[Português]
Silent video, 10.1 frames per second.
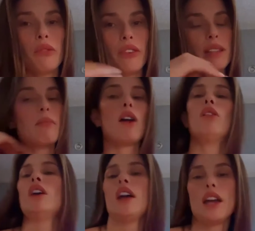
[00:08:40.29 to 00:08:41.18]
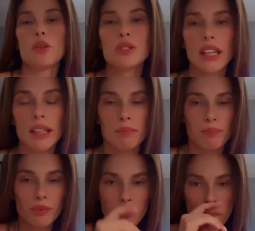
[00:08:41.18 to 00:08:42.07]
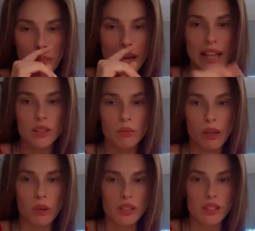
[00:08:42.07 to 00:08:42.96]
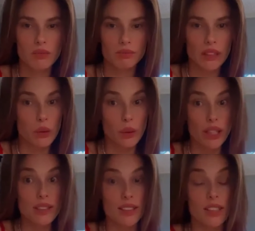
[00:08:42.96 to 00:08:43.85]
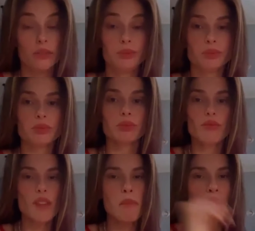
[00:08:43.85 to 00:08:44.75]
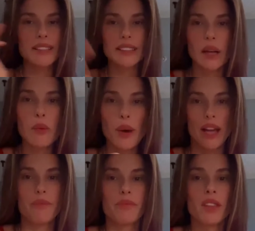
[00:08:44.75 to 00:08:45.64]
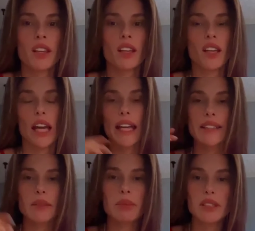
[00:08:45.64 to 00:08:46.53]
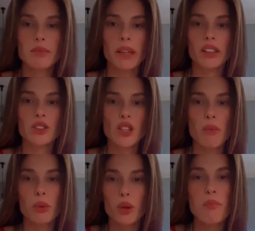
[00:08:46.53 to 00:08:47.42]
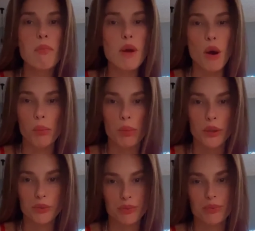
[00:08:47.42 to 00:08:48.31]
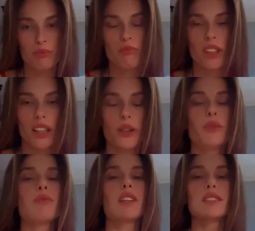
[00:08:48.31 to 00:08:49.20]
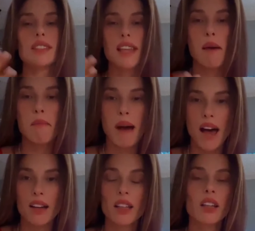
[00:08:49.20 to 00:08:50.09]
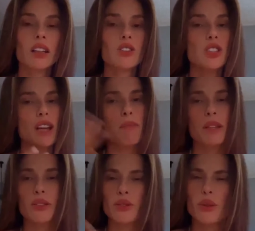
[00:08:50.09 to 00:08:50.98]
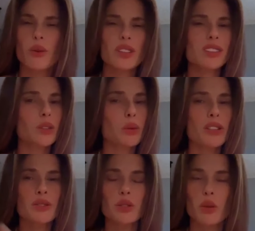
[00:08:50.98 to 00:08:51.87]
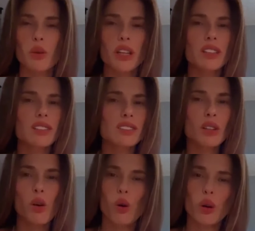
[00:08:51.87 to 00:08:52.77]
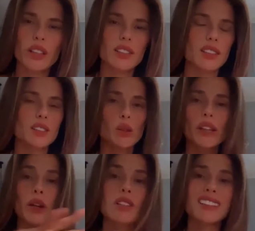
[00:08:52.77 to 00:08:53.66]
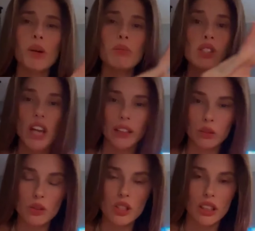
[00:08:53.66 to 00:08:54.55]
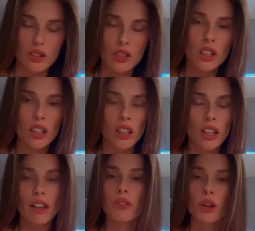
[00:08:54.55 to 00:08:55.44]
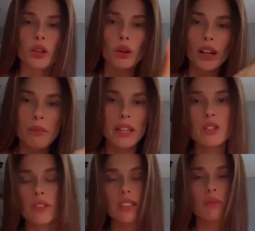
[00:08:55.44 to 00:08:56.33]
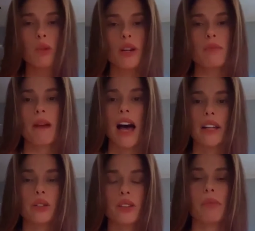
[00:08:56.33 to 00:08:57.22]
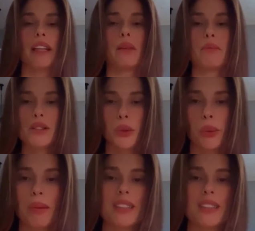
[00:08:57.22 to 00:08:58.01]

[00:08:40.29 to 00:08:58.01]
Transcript: o que não me faz mal. Eu sei que parece uma coisa egoísta, mas não é. É simplesmente amor próprio, entendeu? Se amar. Tirar pessoas, situações, coisas, qualquer coisa, até objeto, gente. É, foi o que eu acabei de fazer no meu armário também, nas minhas